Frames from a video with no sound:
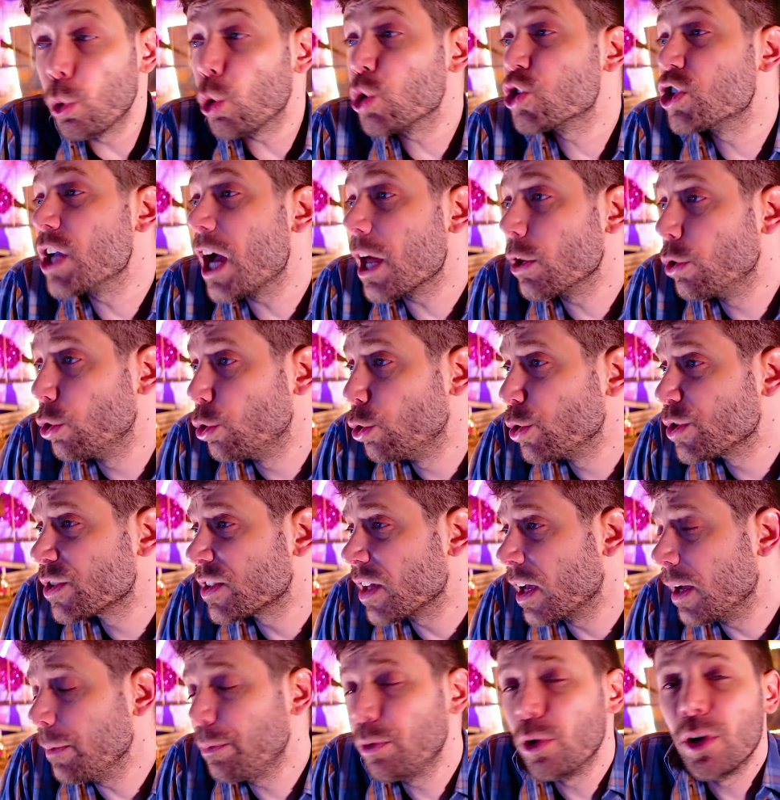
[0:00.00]
Pour Charles le
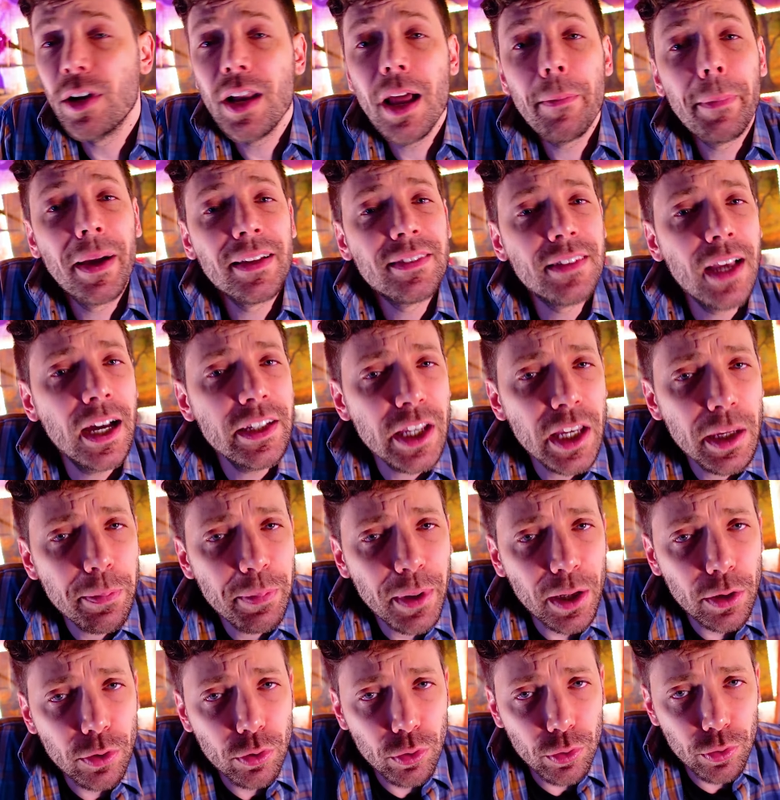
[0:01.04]
Simple, la bataille est
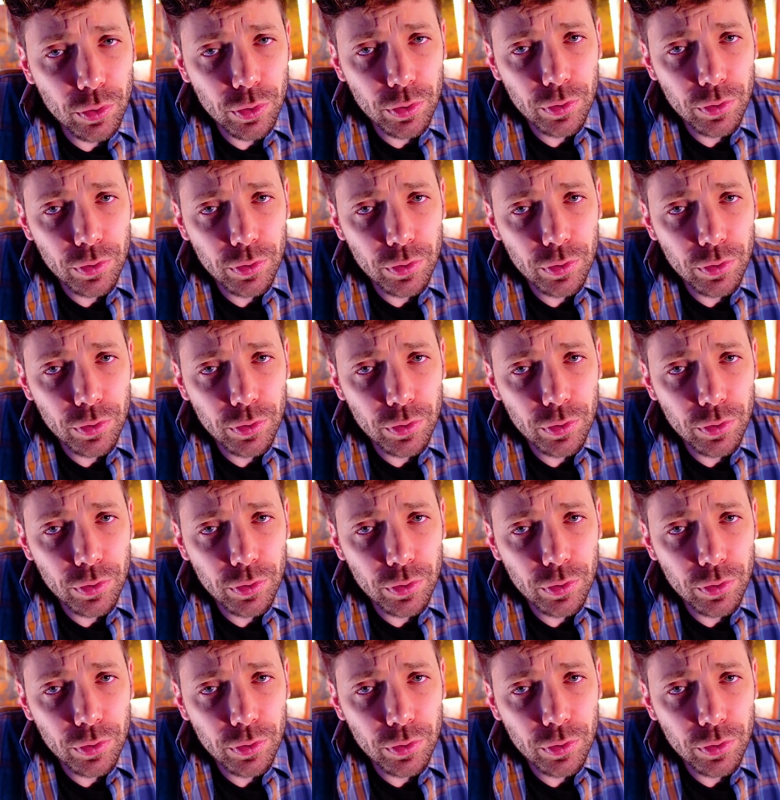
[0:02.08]
perdue.